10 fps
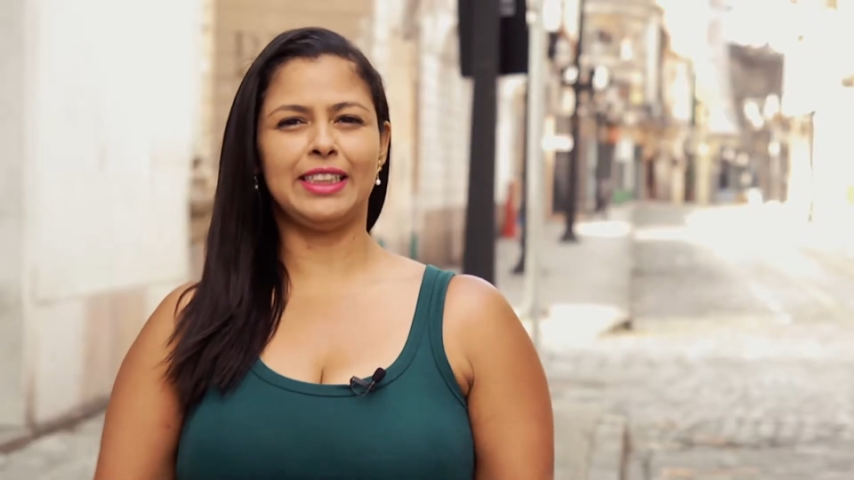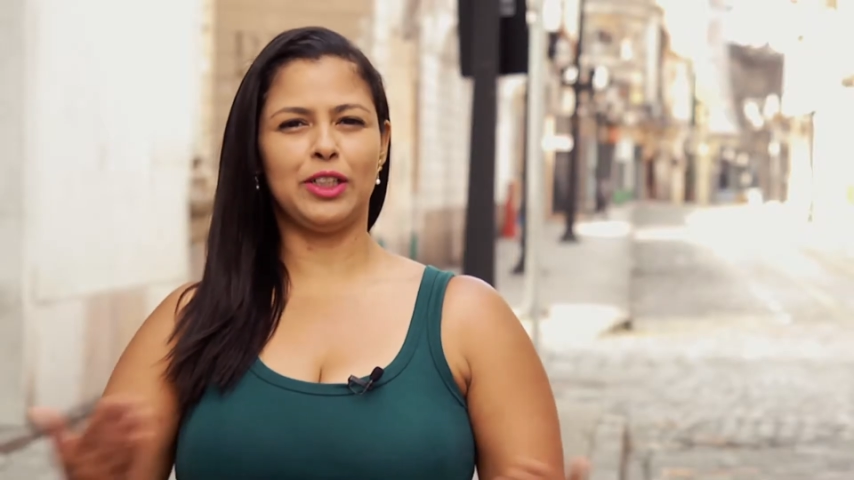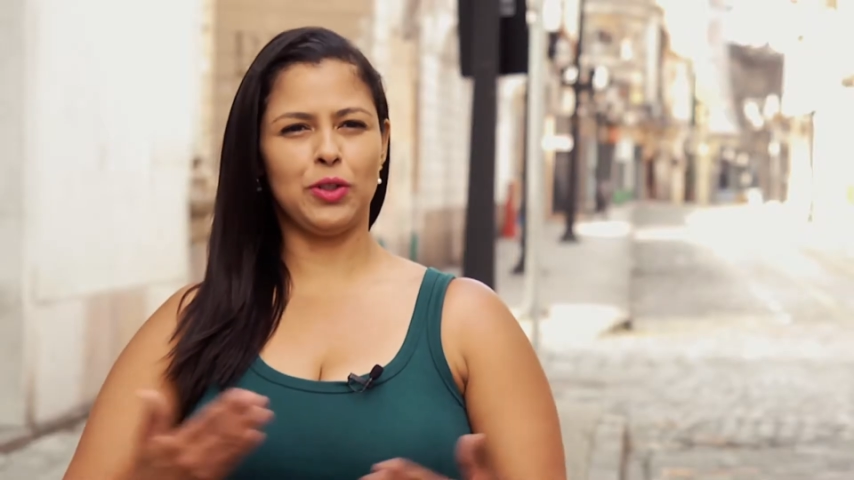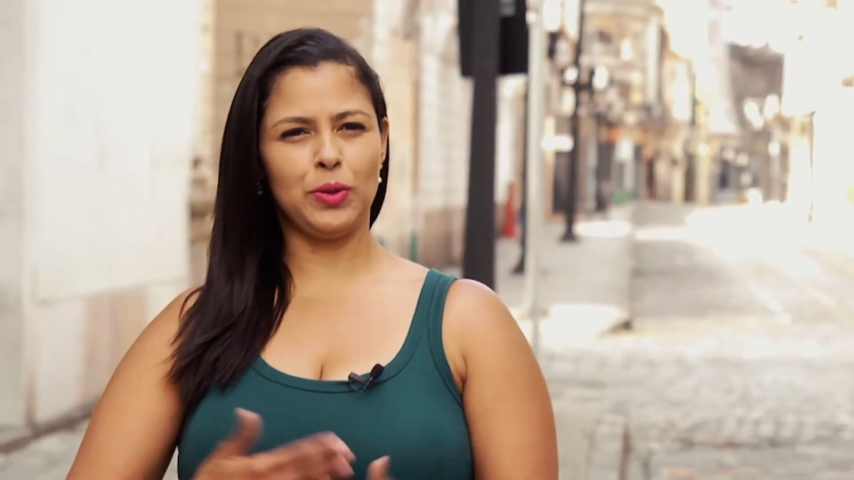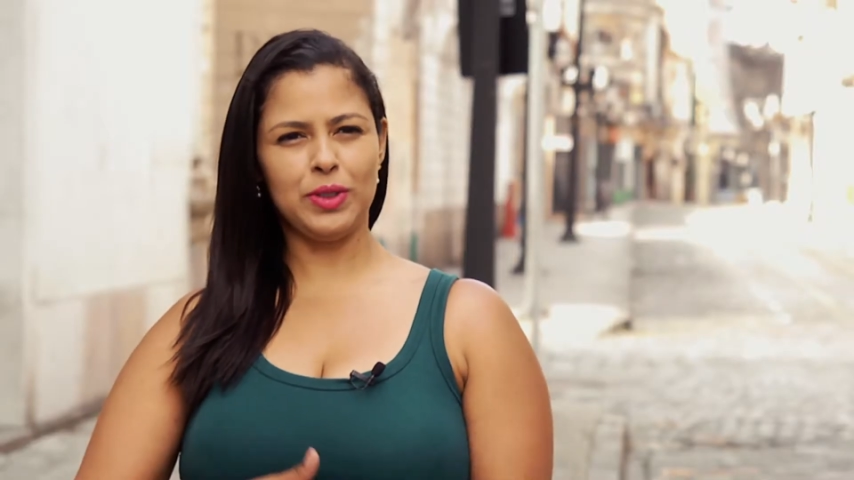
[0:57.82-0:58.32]
se
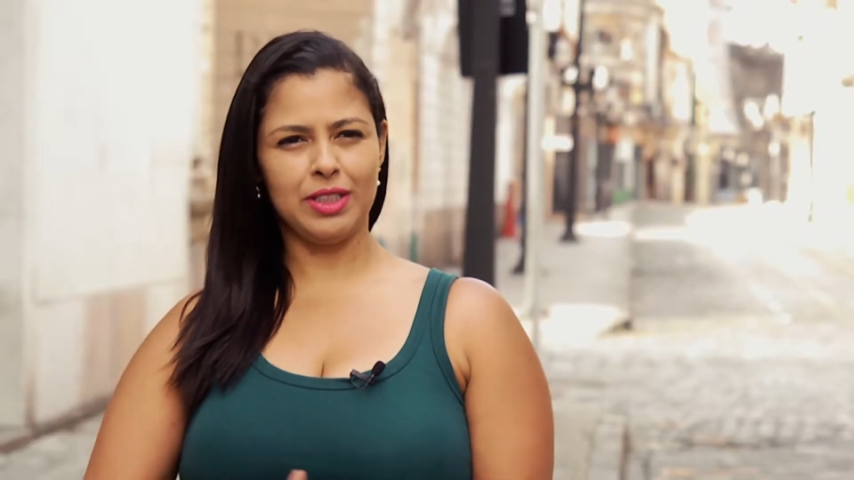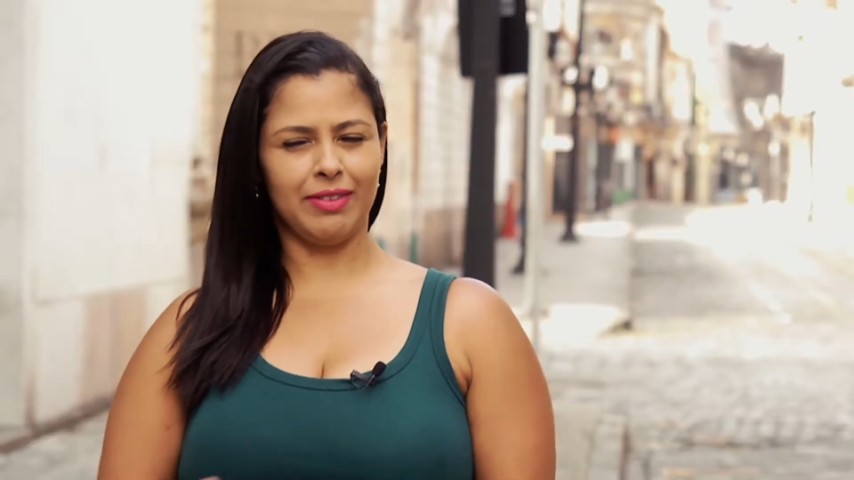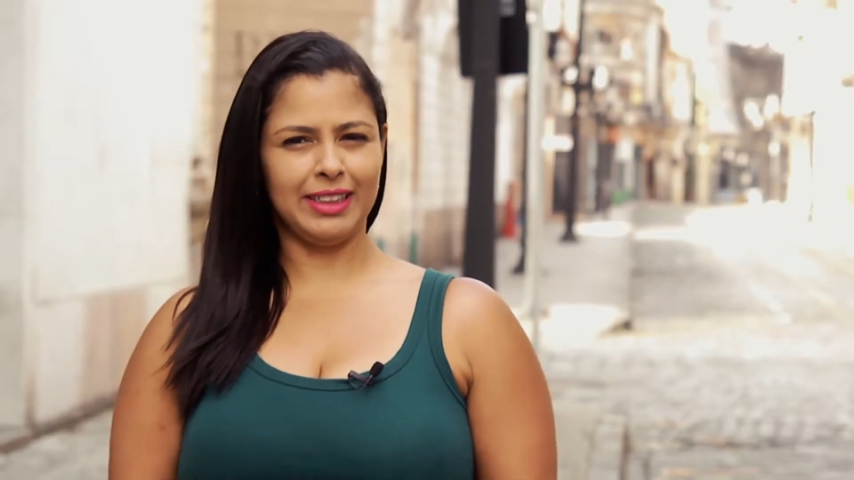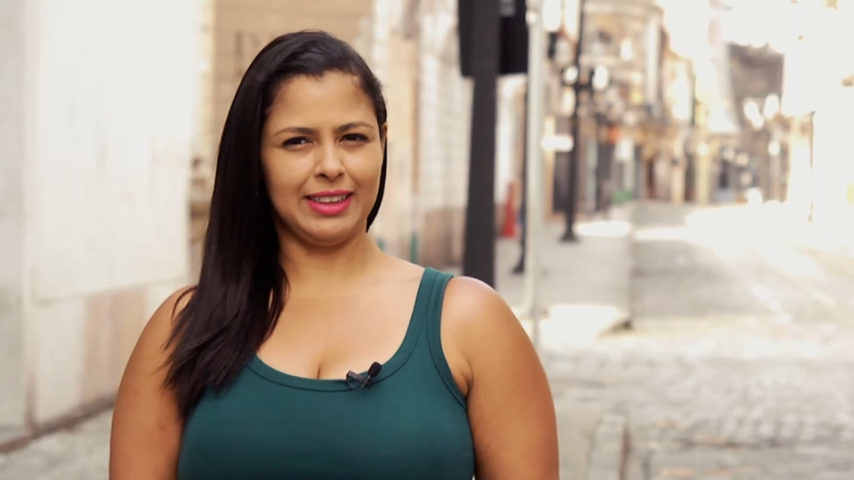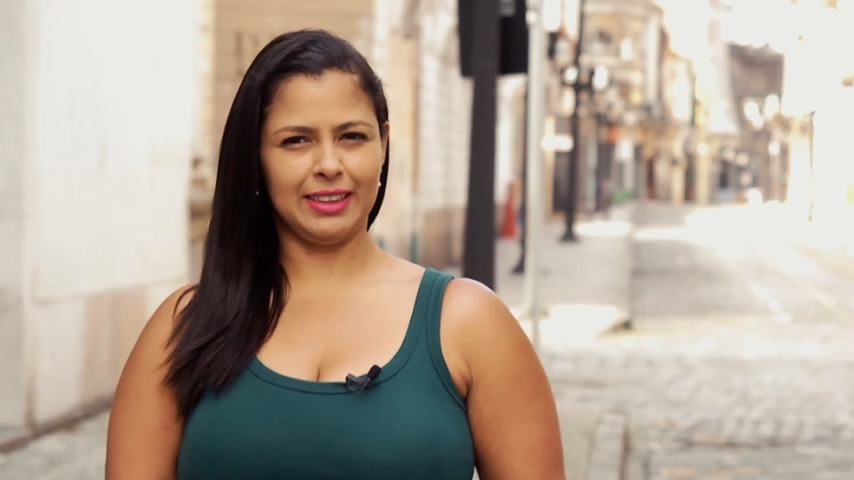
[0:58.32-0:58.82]
cruzam
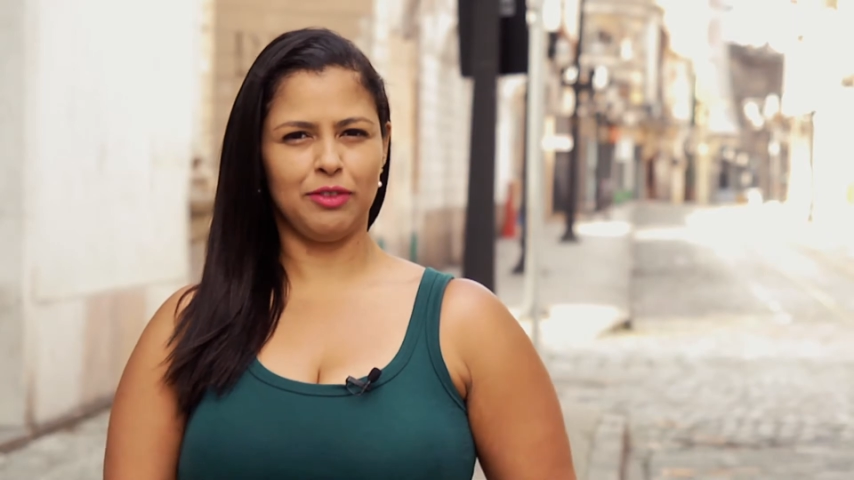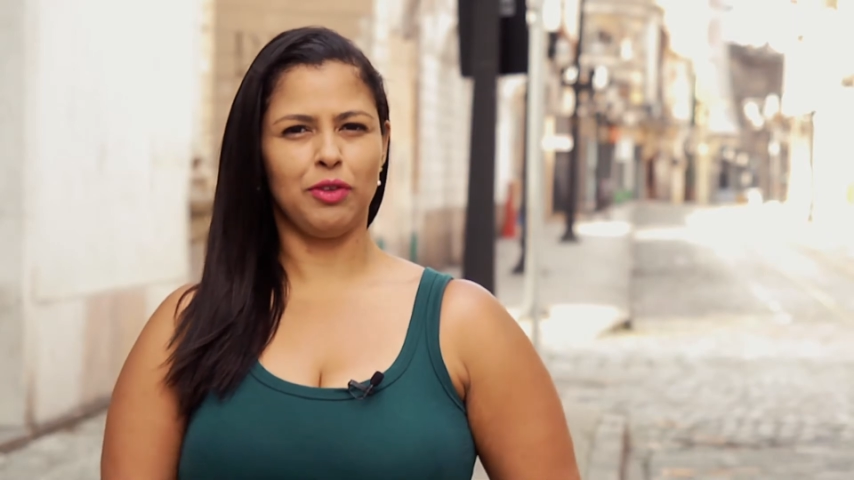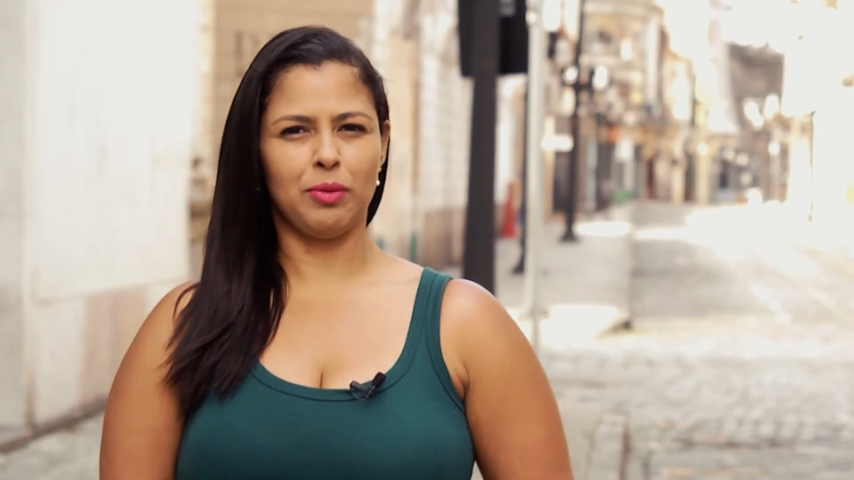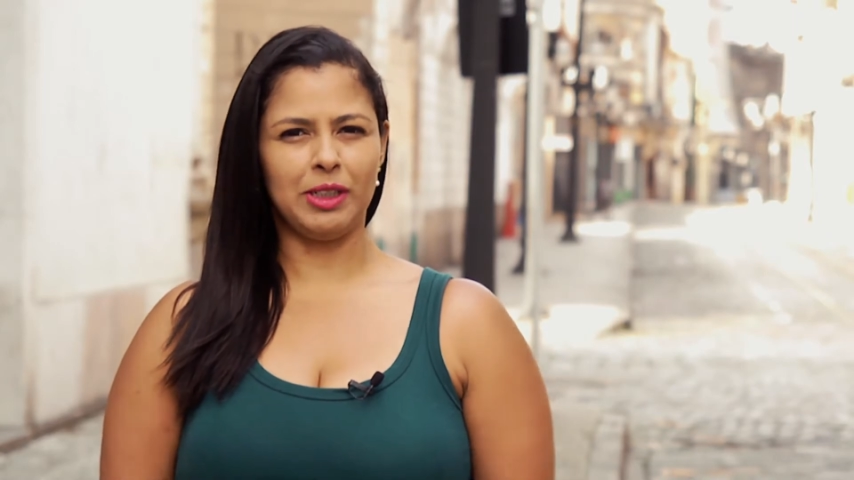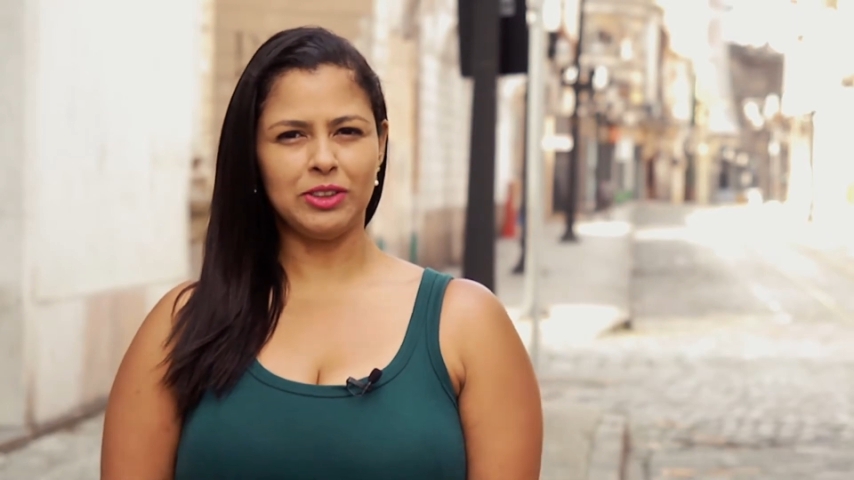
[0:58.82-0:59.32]
essas
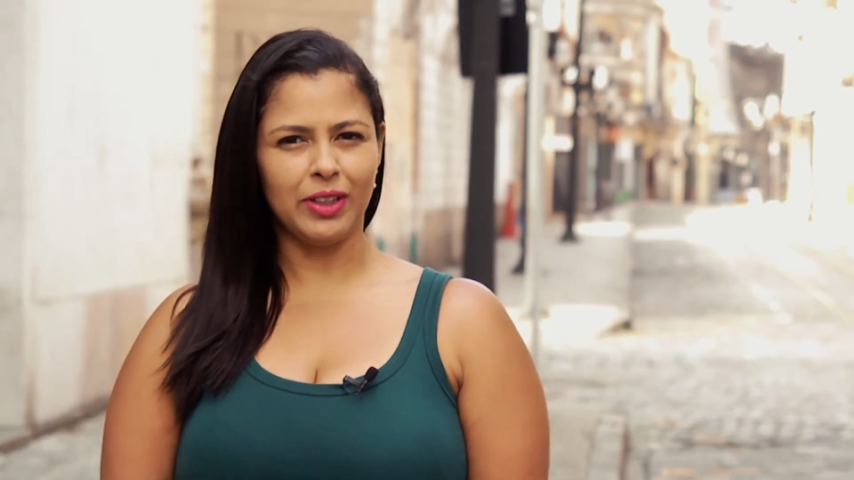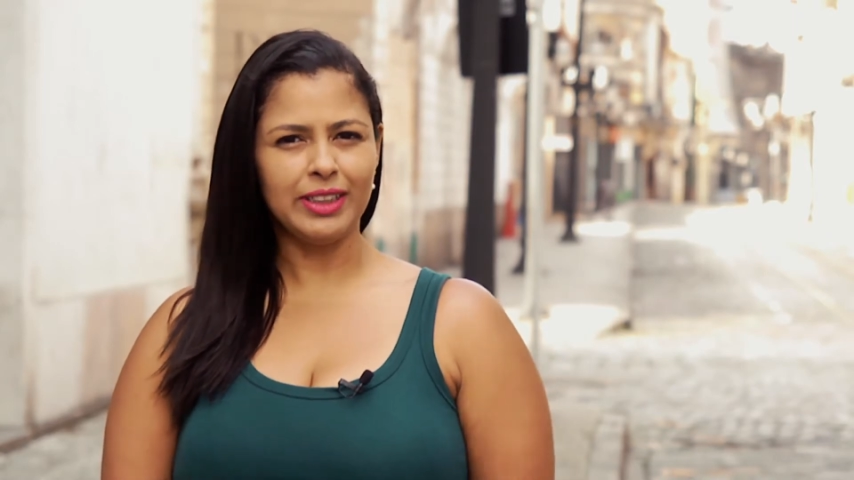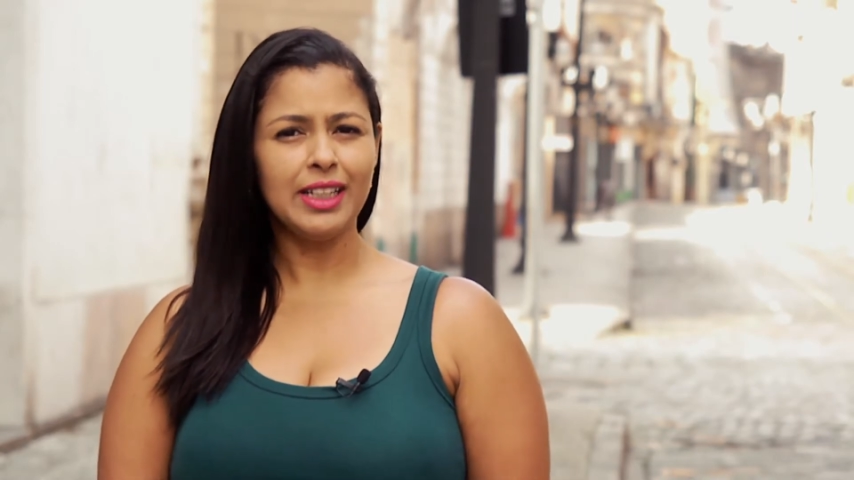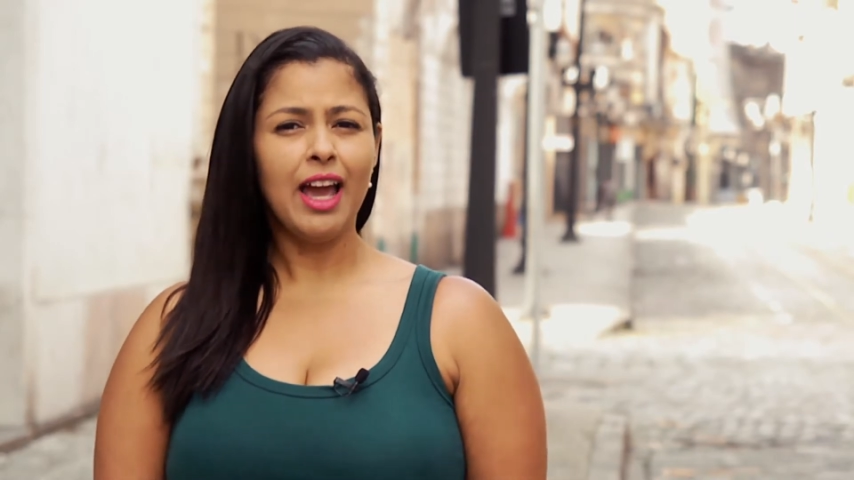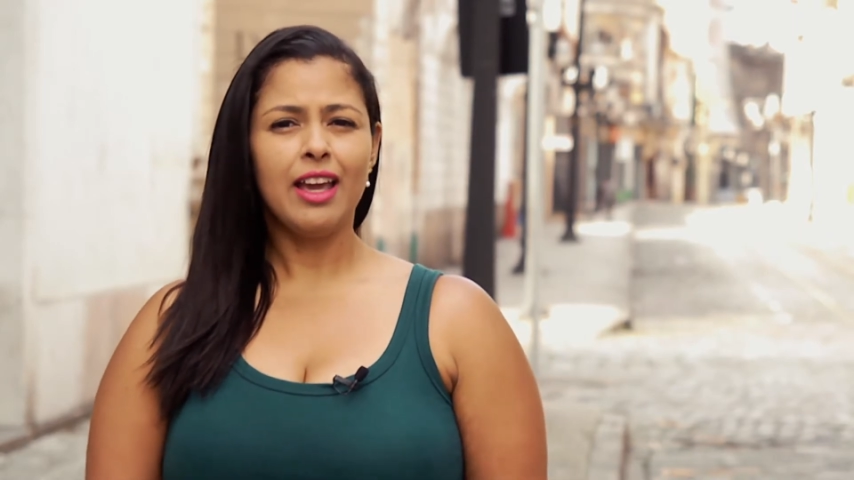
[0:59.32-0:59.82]
informações